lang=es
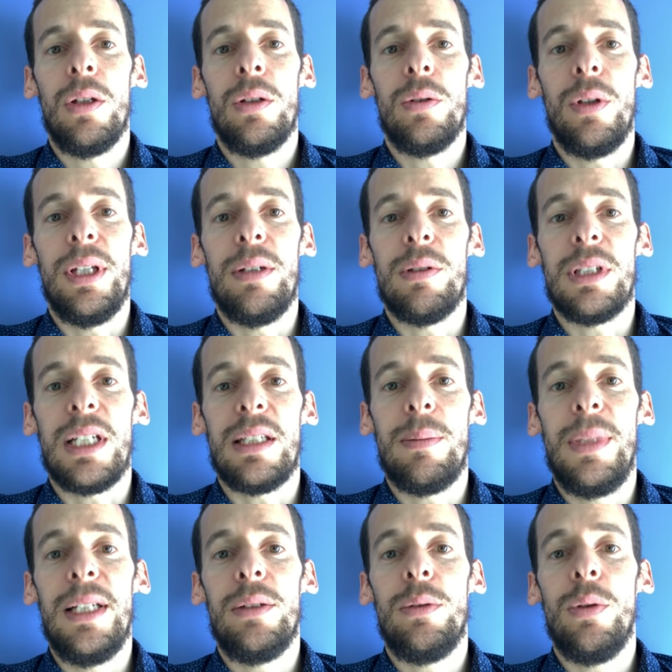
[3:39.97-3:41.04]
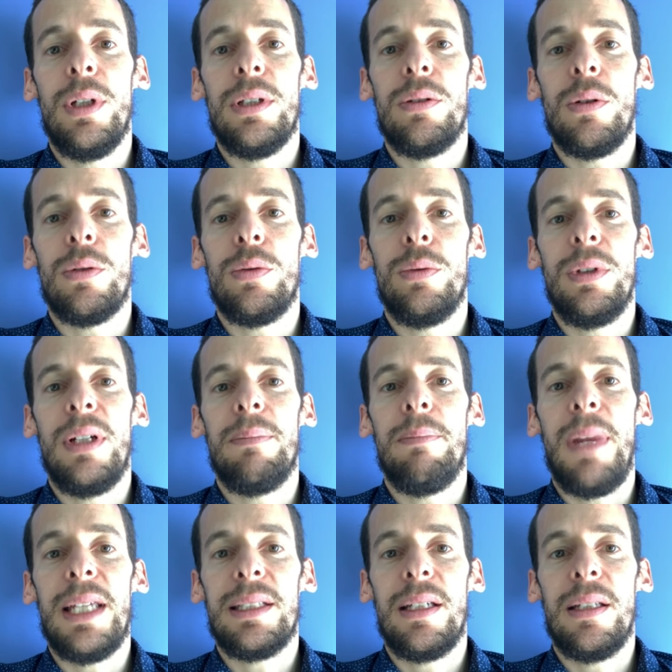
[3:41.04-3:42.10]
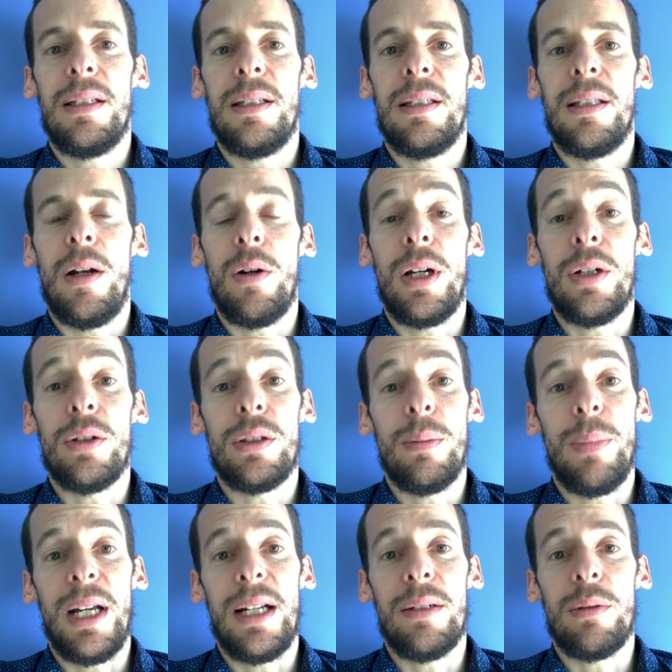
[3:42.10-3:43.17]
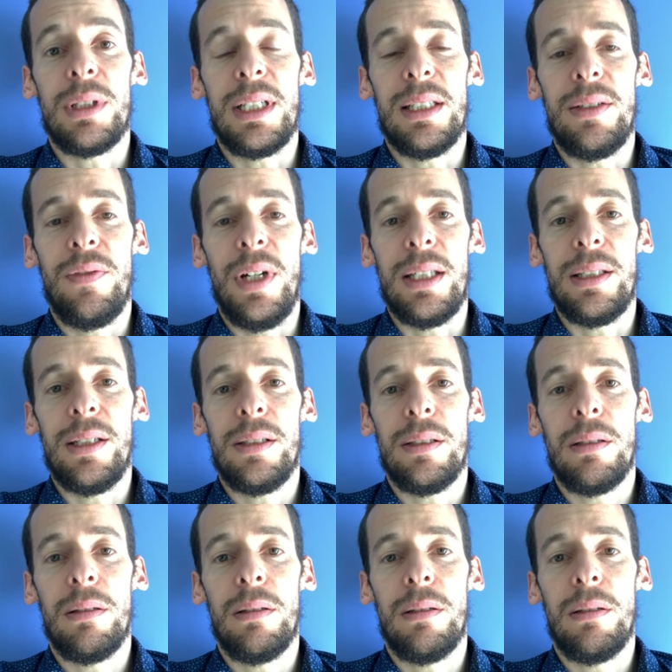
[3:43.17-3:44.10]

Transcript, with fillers: donde nuestras similitudes nos unen más que de lo que nos separan nuestras diferencias.